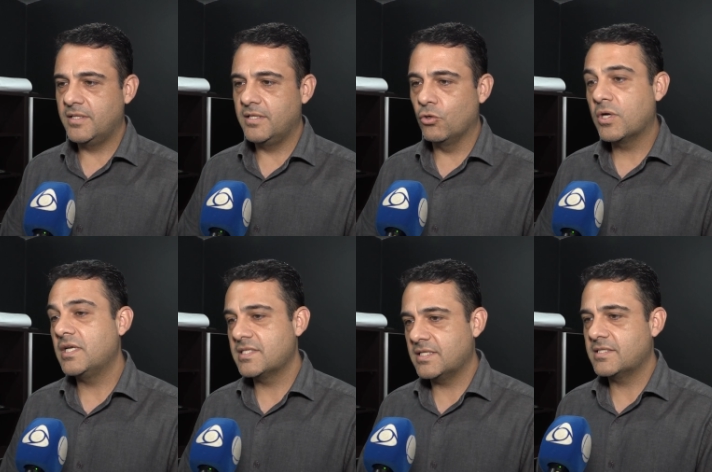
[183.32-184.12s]
de
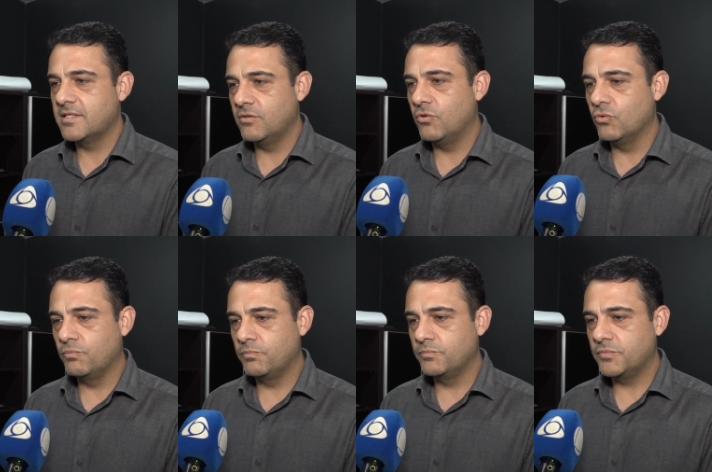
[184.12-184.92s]
localização
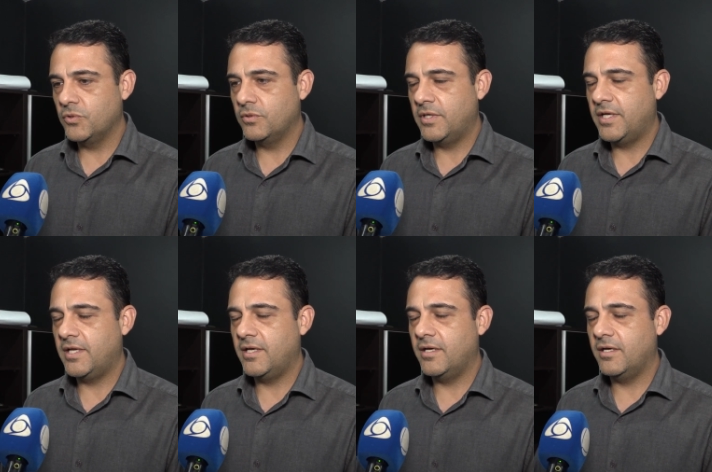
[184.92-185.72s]
ou
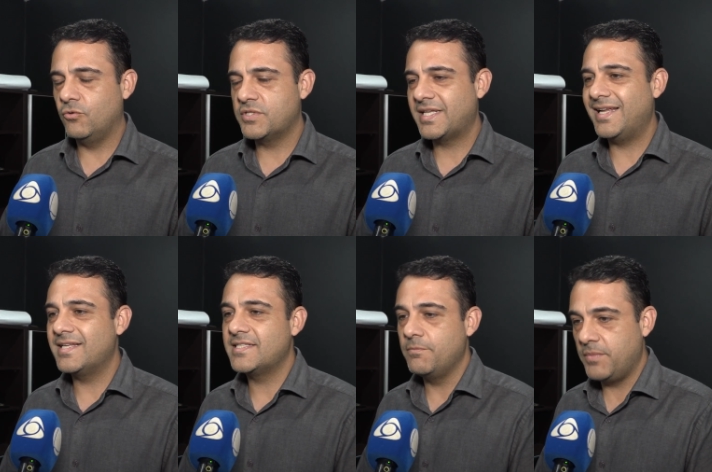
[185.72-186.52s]
é, o
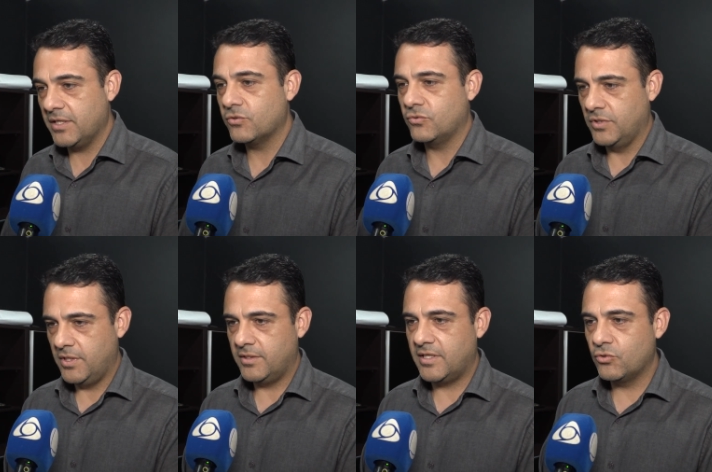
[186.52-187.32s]
esclarecimento
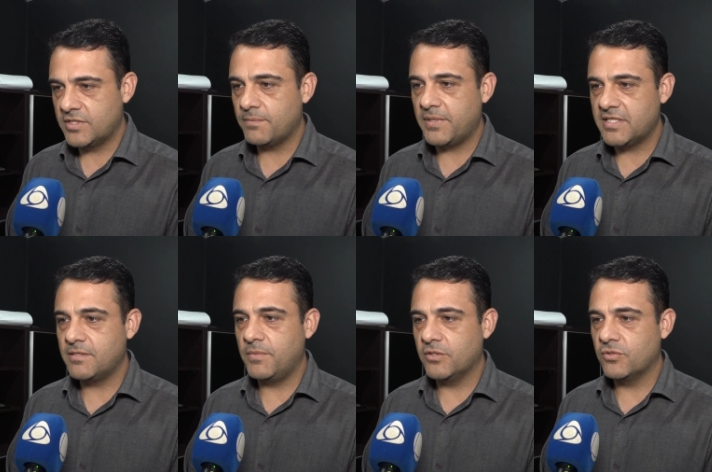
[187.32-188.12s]
né, do
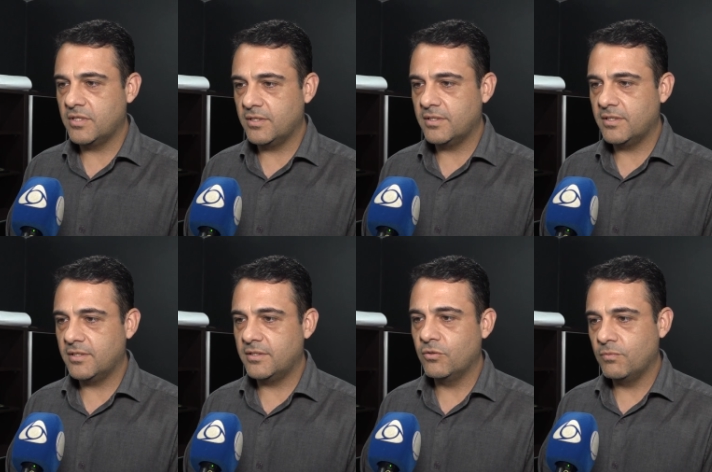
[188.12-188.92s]
desaparecimento da,
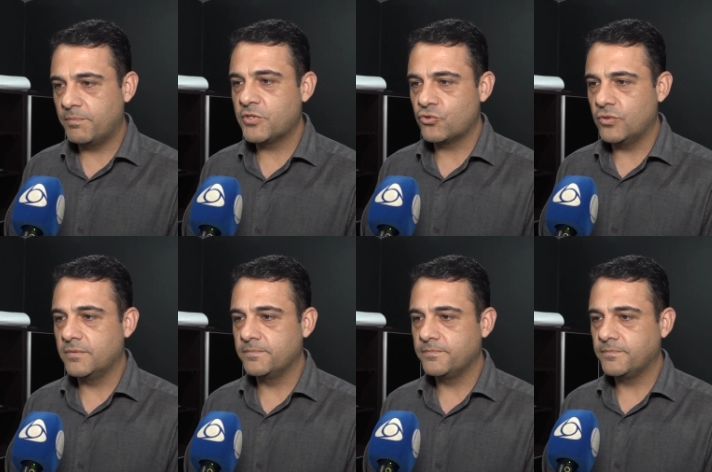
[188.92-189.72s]
da, de alguma pessoa.
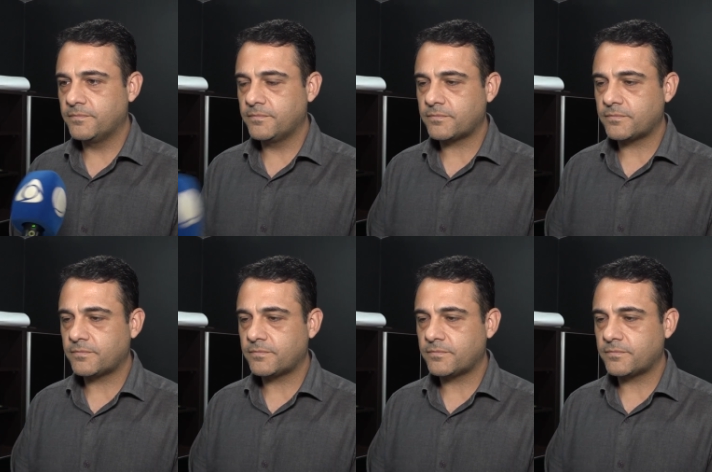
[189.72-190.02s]
E